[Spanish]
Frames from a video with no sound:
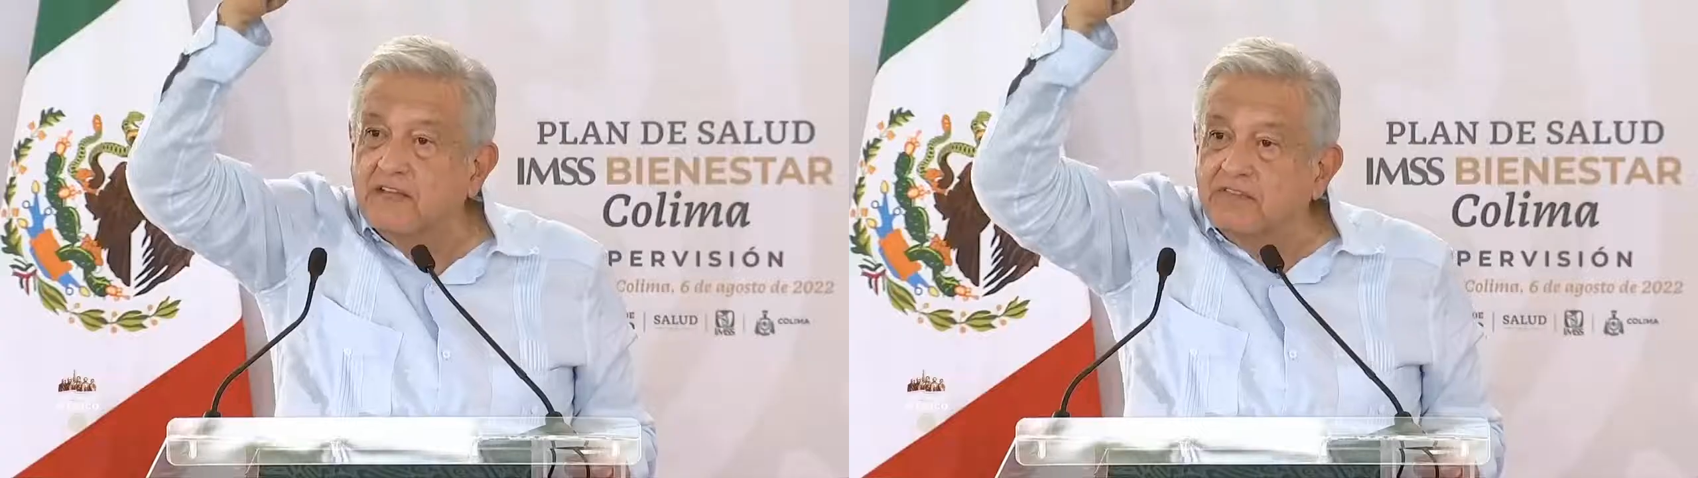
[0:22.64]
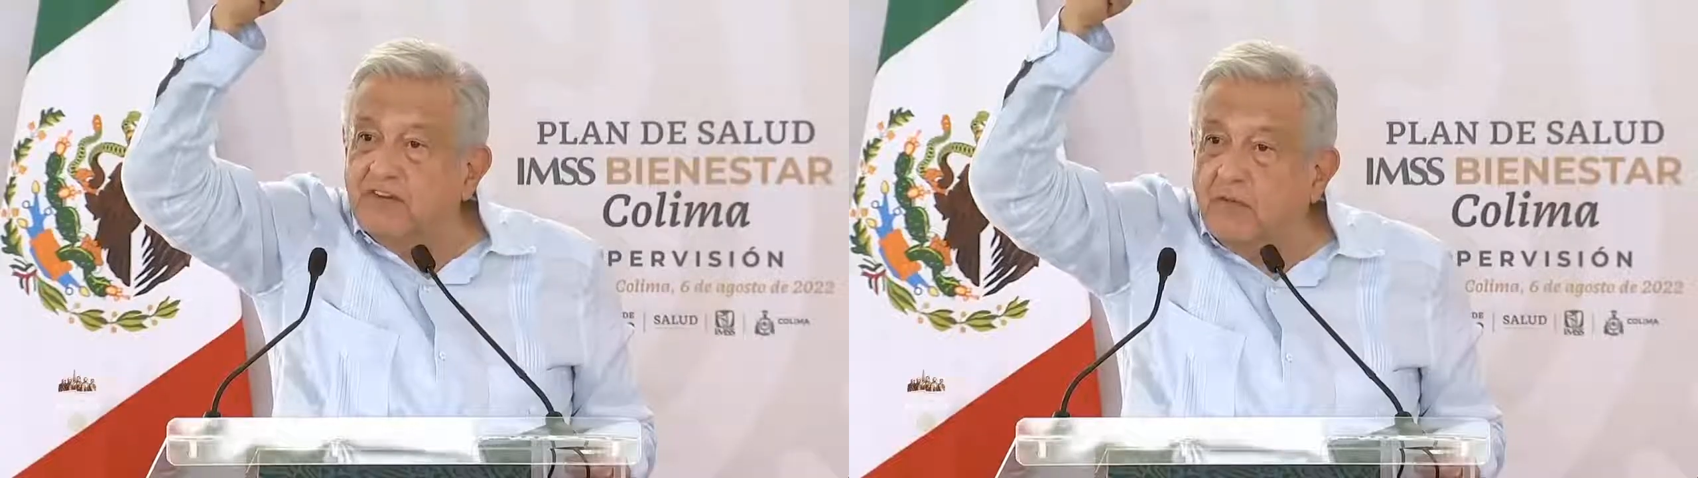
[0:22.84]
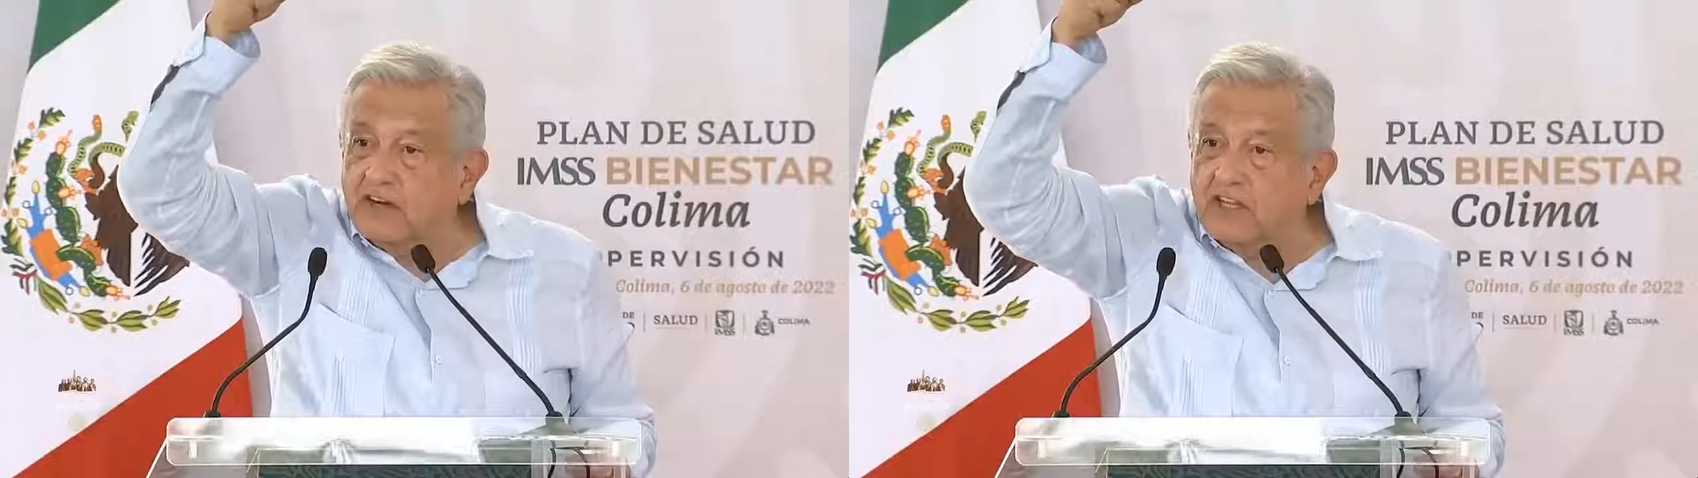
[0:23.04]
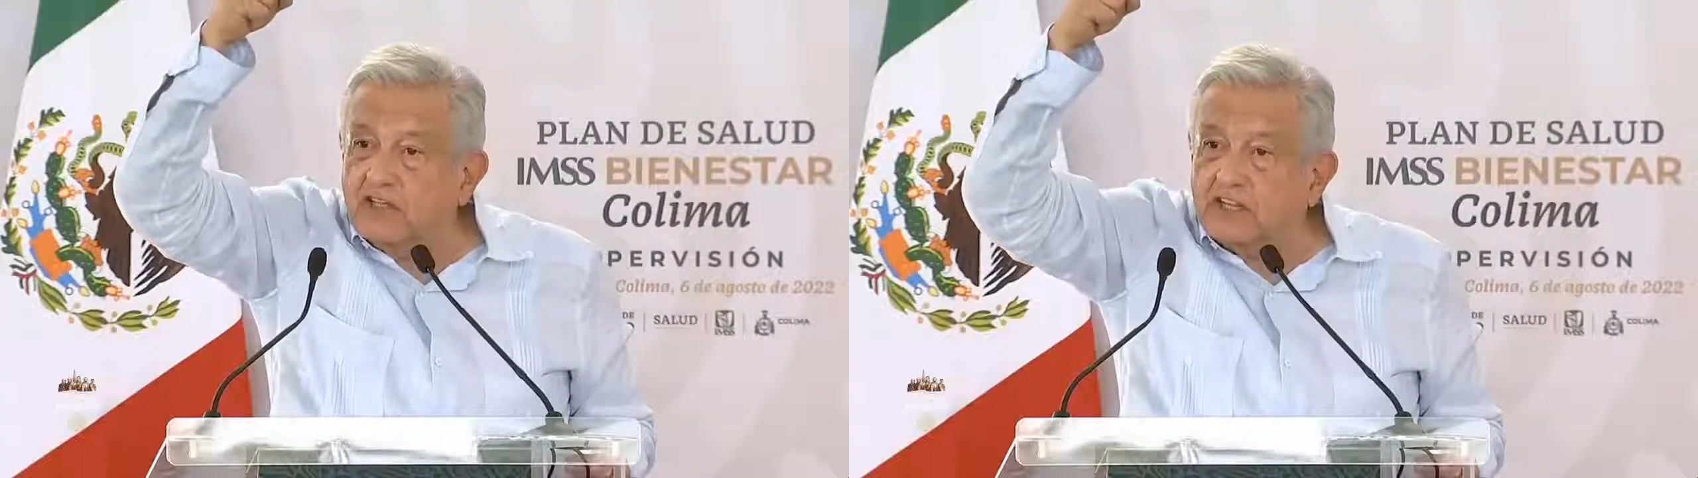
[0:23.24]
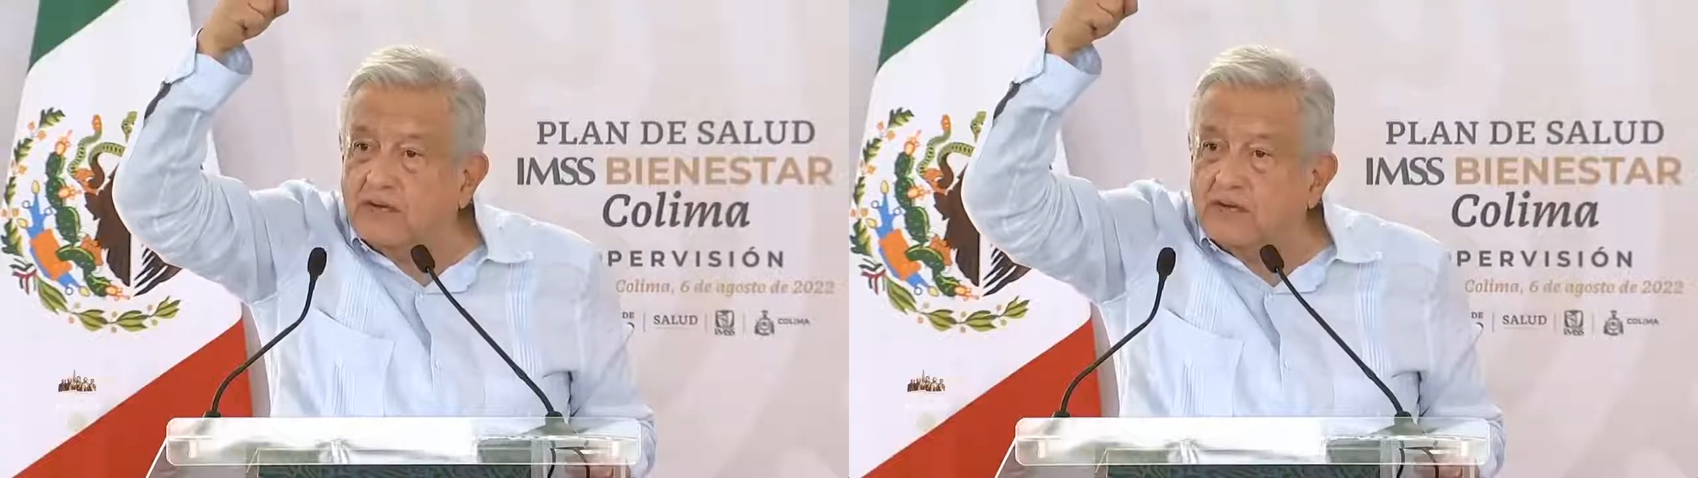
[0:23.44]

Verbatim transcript: en favor de los